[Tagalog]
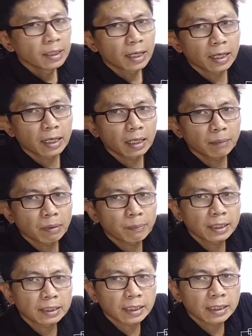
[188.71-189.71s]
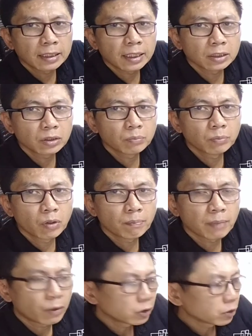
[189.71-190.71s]
uh, papalitan na natin yung buong
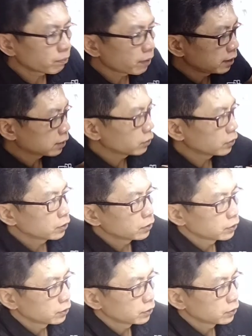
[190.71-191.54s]
power supply nito.